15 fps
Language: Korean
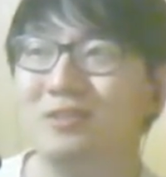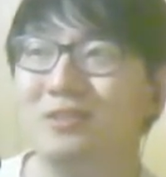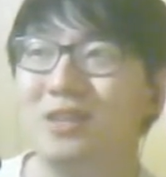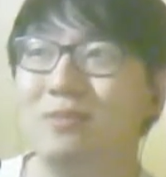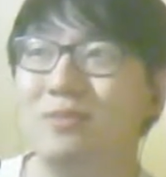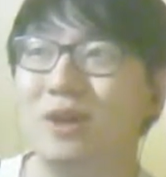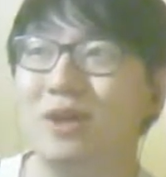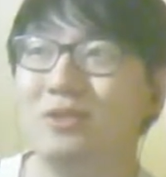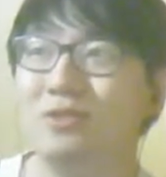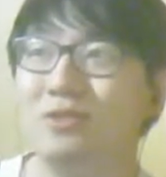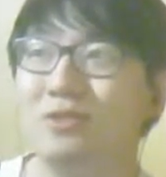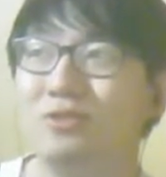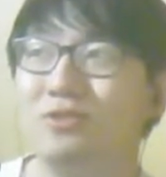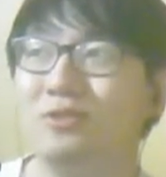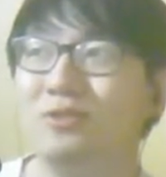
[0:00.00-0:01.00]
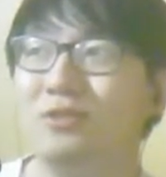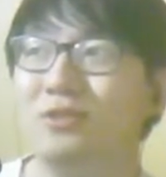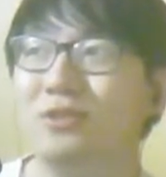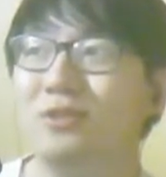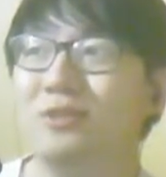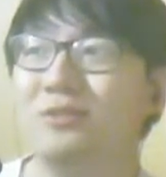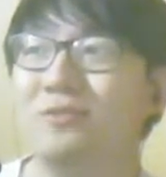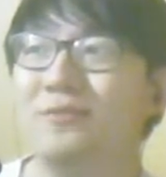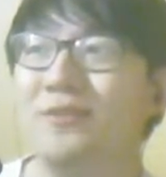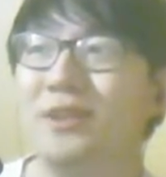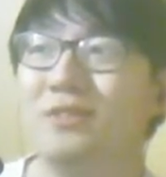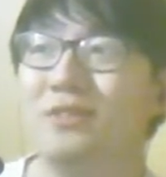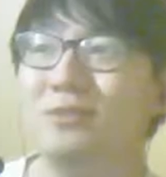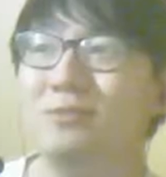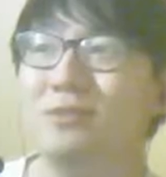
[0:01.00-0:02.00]
차마 저는 그
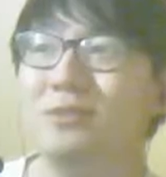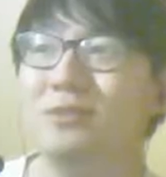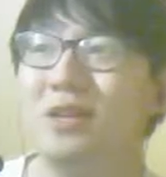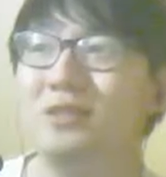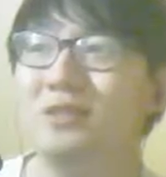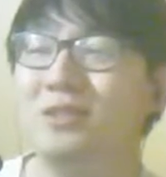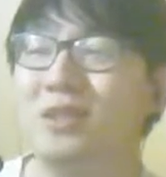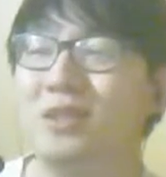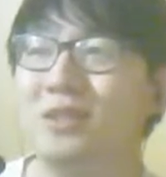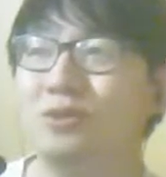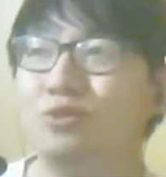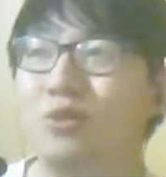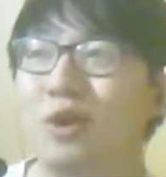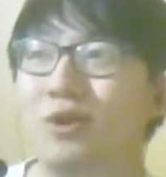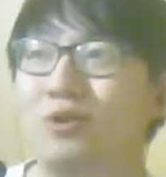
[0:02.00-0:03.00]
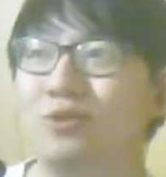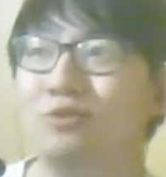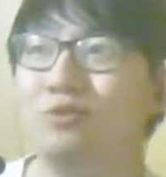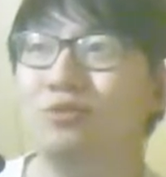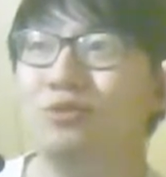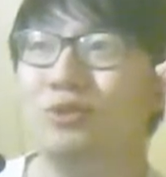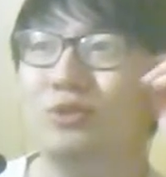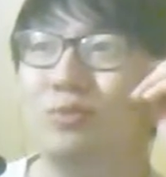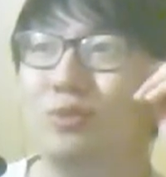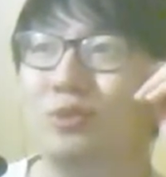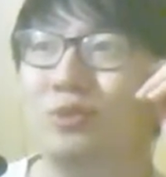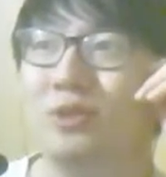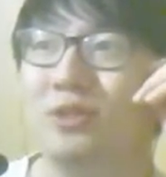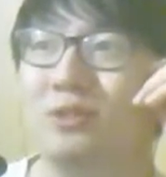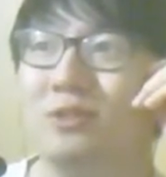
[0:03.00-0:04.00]
페이스북 사진에 좋아요를 누르지
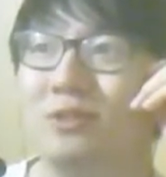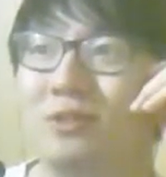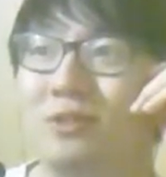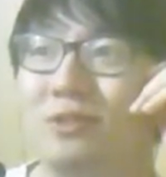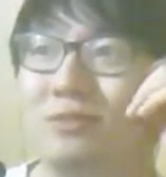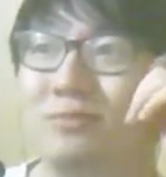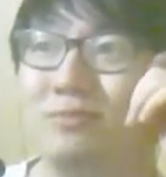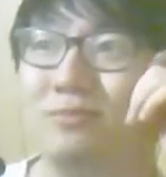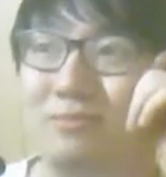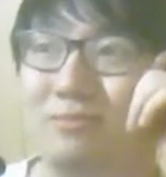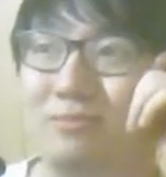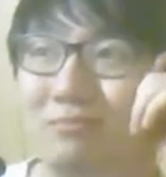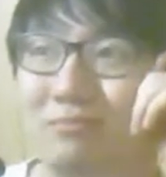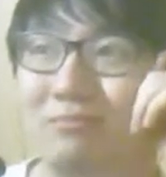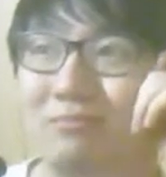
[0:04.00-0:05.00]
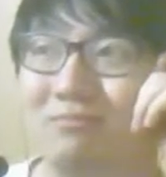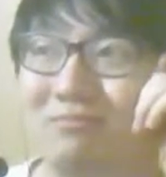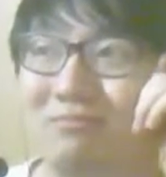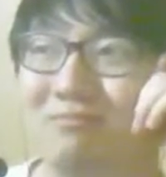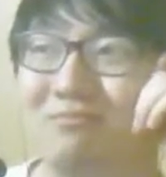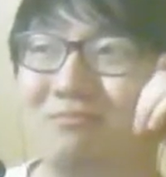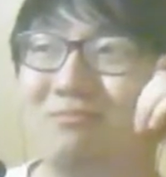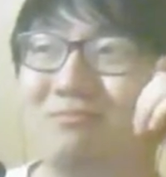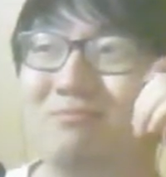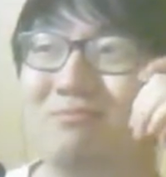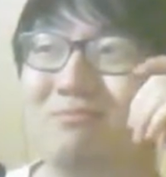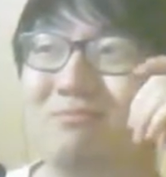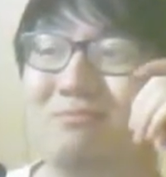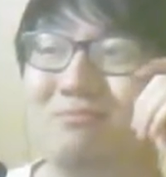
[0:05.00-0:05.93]
못했어요. 음.